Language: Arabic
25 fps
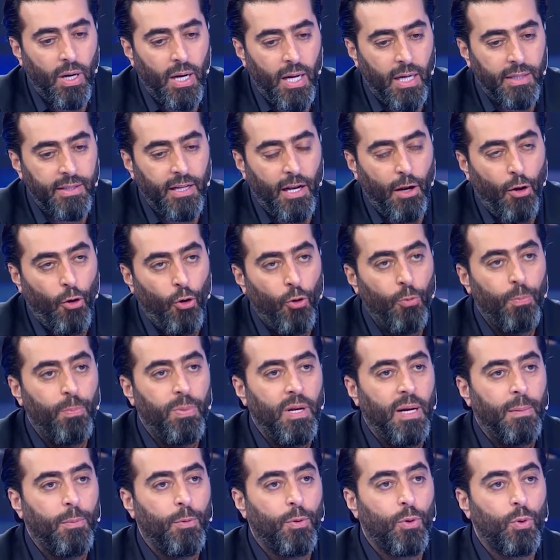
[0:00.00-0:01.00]
هذا الحب
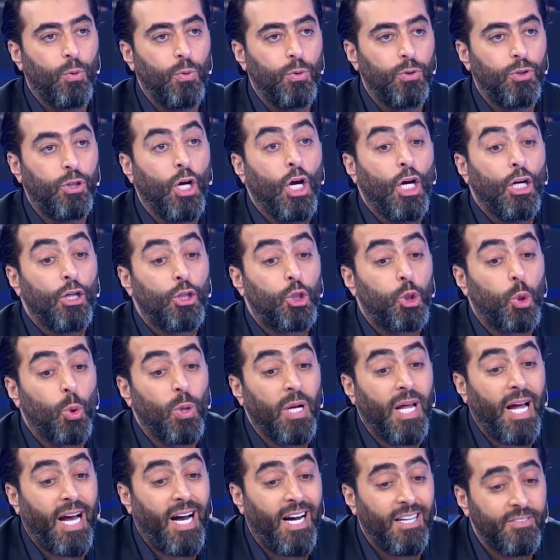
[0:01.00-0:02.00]
لبرود شو
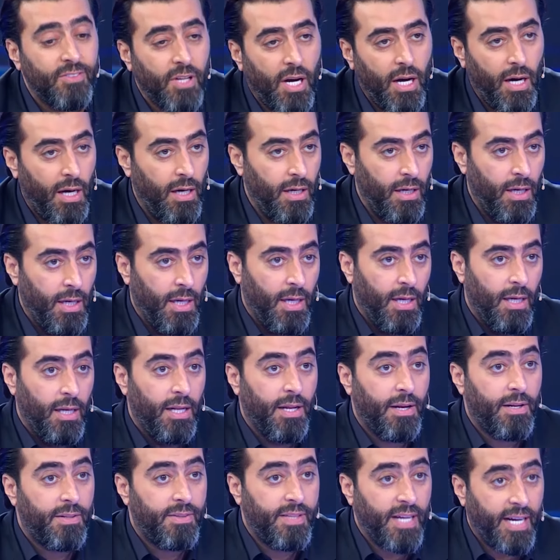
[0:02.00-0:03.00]
الخطأ اللي
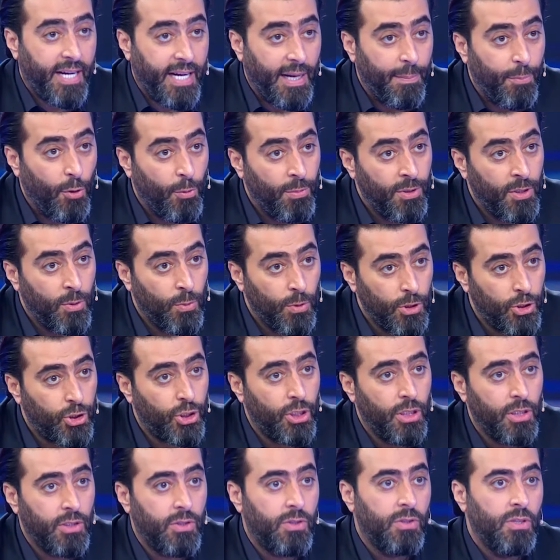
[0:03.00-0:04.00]
ارتكبه من
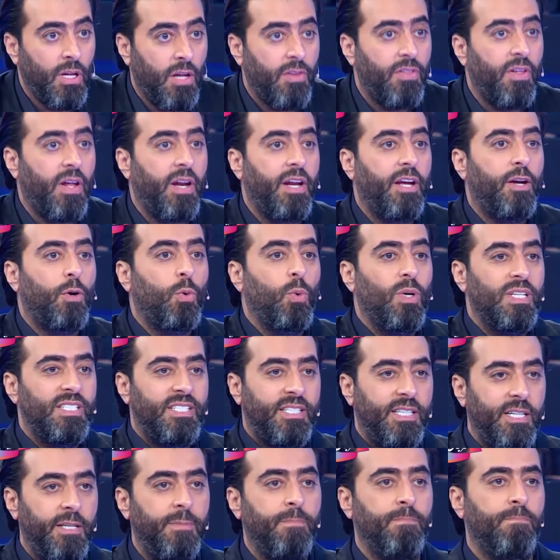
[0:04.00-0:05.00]
وجهة نظرك
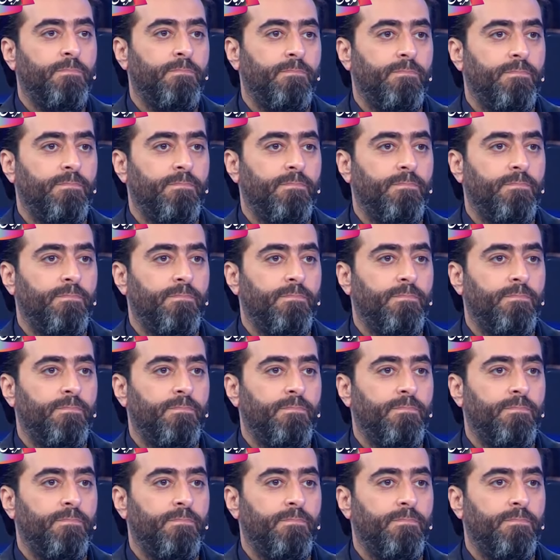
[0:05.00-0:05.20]
وسيم